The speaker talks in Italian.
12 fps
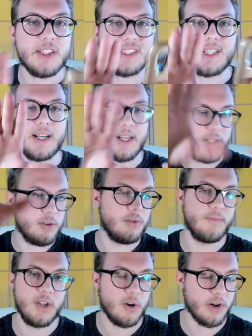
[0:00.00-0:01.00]
è stracarino,
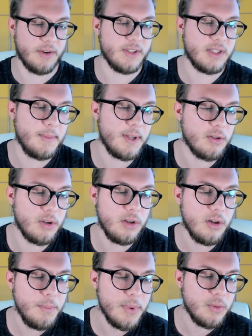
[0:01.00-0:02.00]
il vero rivestimento del
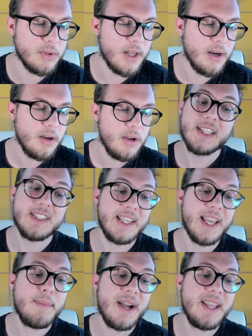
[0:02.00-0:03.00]
computer, che si
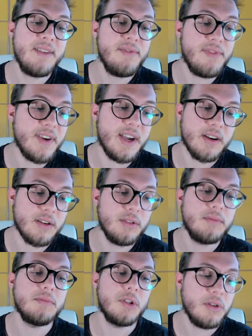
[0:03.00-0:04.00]
chiama
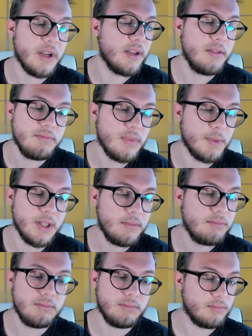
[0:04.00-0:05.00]
Inferno, ok va
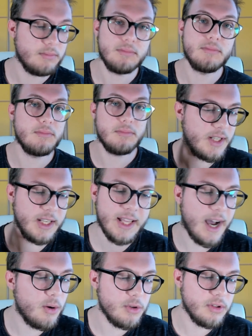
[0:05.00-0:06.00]
bene
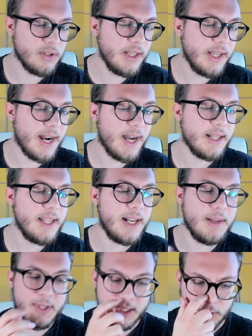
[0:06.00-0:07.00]
scheda audio integrate,
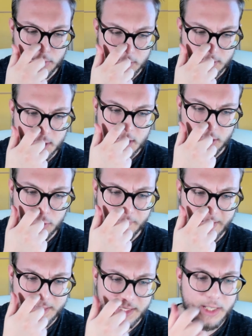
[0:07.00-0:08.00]
alimentatore 600
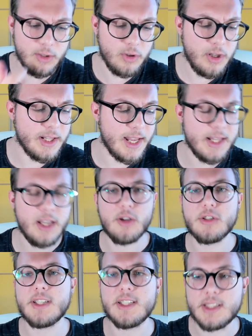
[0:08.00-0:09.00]
watt che non ho idea di
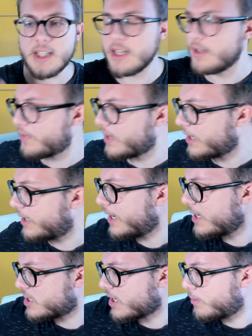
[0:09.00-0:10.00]
cosa significhi.
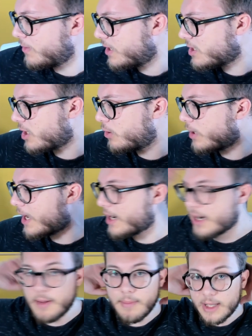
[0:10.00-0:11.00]
Lanciamo via il
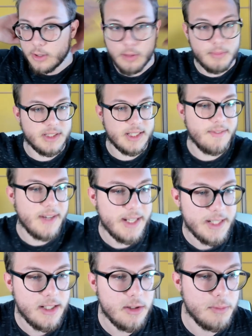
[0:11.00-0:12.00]
cellulare, madonna mi stava
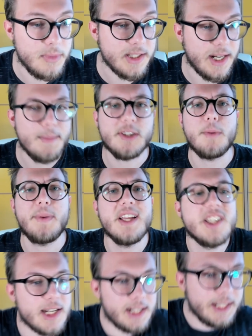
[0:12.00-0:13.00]
cadendo, mi sarei messa a
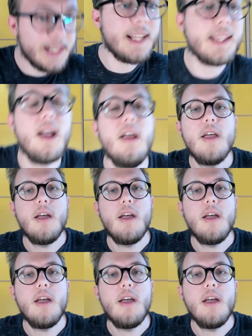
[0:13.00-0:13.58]
piangere in diretta.